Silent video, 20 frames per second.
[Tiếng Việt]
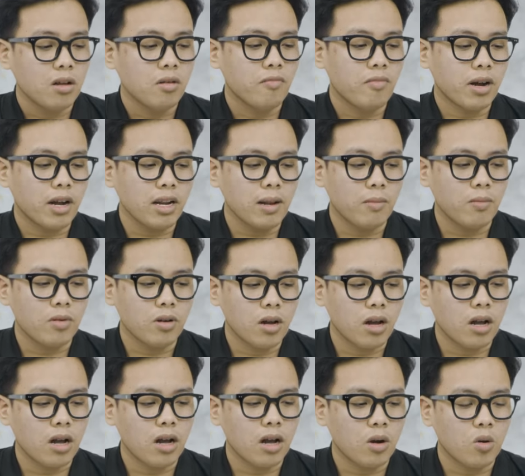Và cái điểm
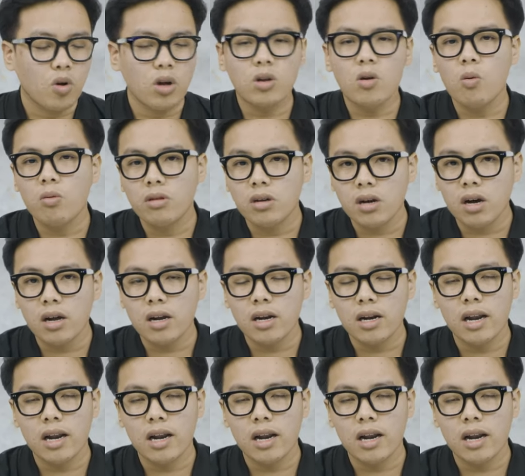uh, cuối cùng nữa